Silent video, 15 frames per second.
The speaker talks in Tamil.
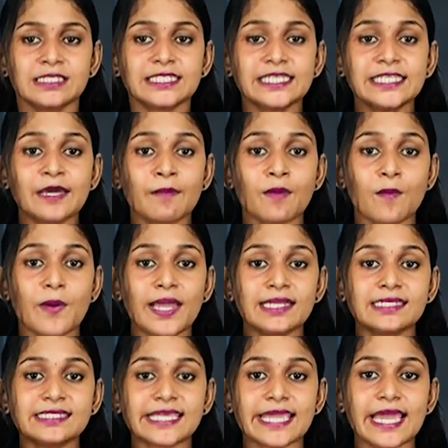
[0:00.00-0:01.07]
சீன
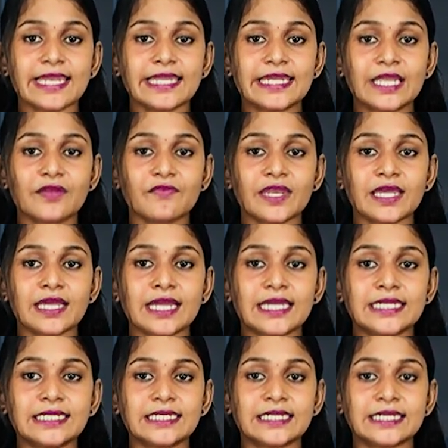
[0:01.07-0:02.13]
மொபைல் செயலி
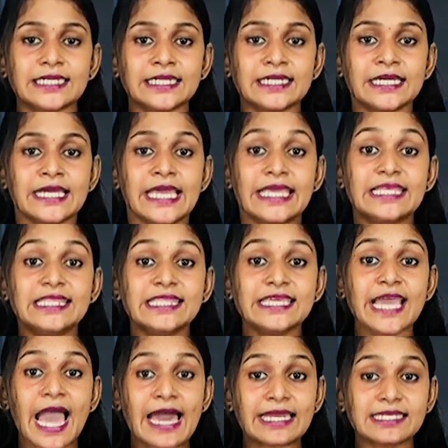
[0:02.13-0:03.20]
நிறுவனங்களுக்கு
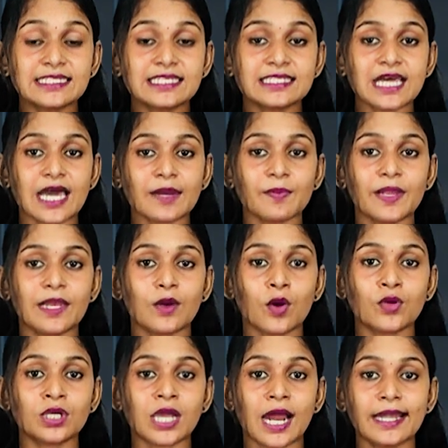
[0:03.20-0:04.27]
இந்திய அரசு சார்பில்
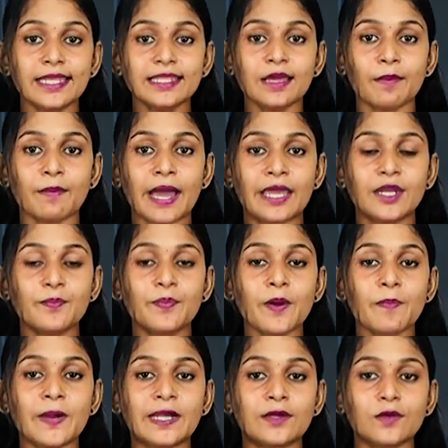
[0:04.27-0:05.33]
ஒரு கடிதம்
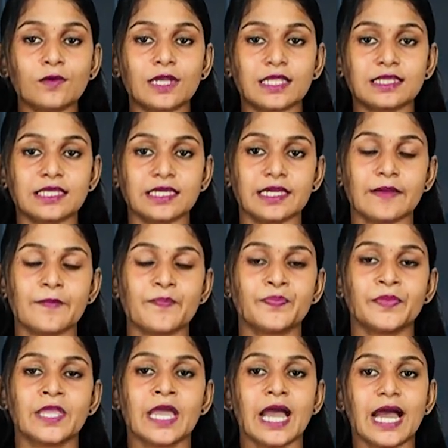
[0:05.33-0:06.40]
அனுப்பப்பட்டுள்ளது
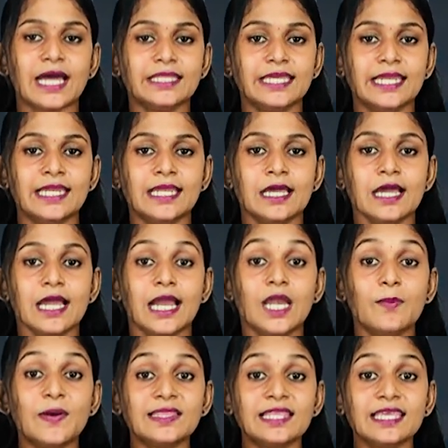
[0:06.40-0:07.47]
அதில்
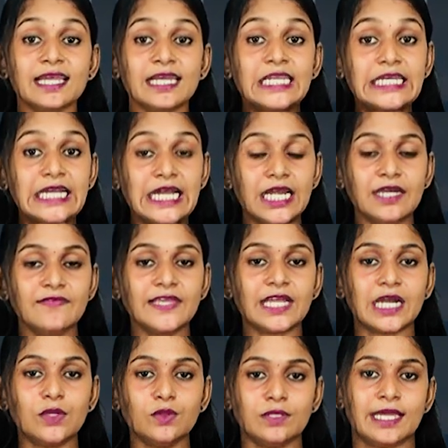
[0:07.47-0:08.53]
எழுபத்தி ஏழு
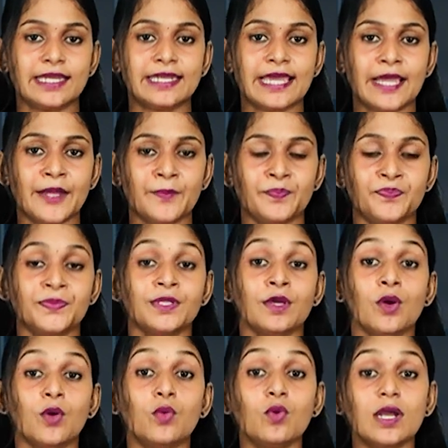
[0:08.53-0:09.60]
கேள்விகள் உள்ளன
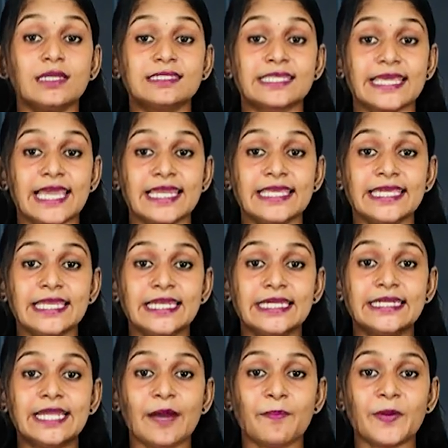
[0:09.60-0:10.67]
உங்கள் செயலியில்
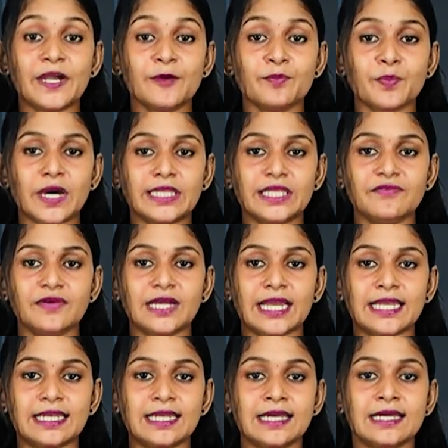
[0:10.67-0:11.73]
இடப்படும்
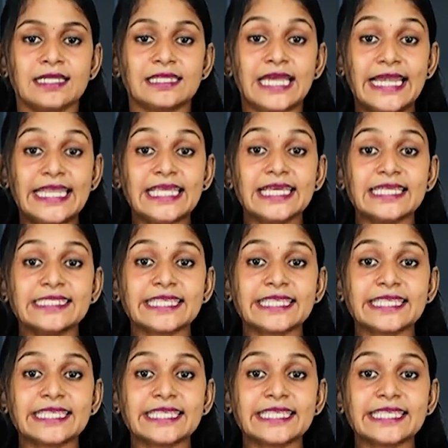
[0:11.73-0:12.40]
பதிவுகள் தணிக்கை